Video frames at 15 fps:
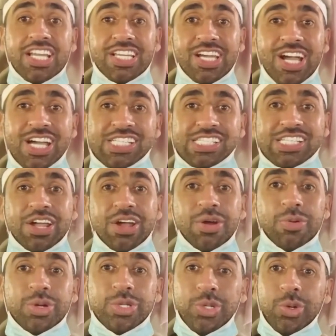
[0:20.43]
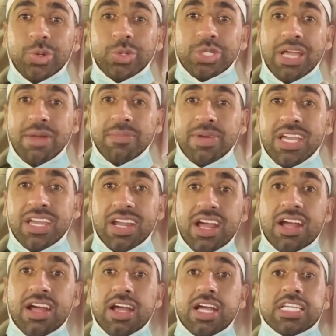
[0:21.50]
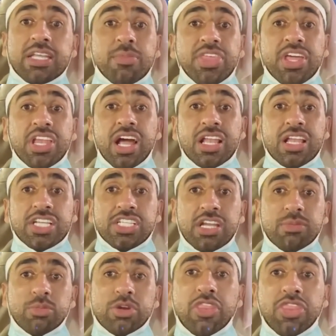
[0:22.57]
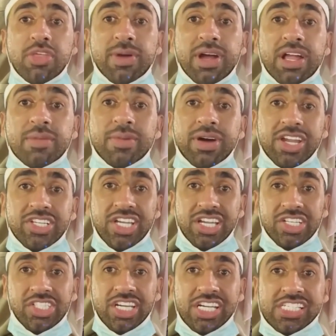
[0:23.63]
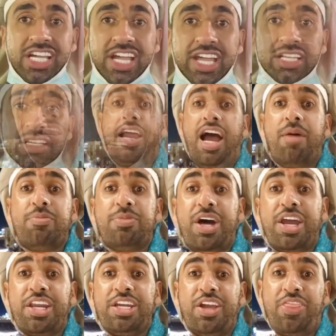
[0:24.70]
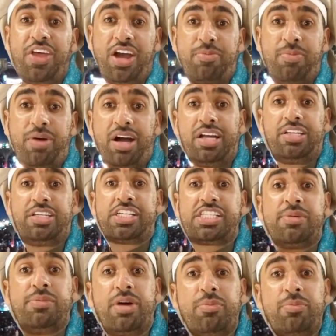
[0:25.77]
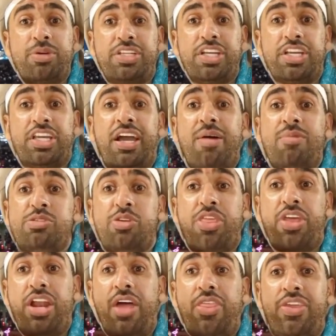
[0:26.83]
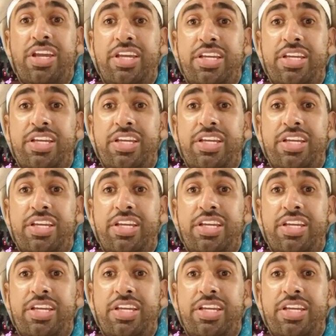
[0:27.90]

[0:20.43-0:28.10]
خاصة وجهود كبيرة تبذلها اللجنة المنظمة لمهرجان الشيخ زايد ألعاب نارية ضخمة تستمر مدة 35